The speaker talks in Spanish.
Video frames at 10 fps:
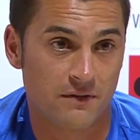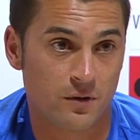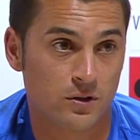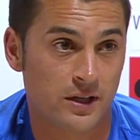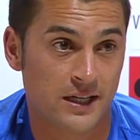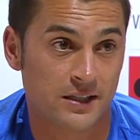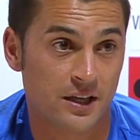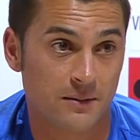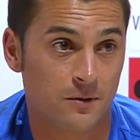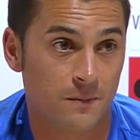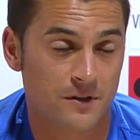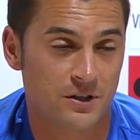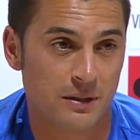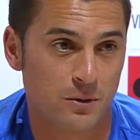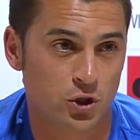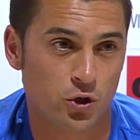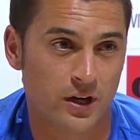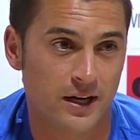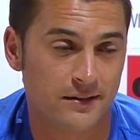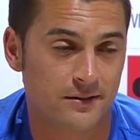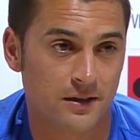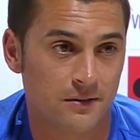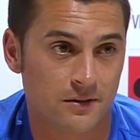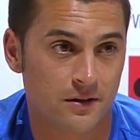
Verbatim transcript: dificultades que teníamos, siempre hemos sido realistas.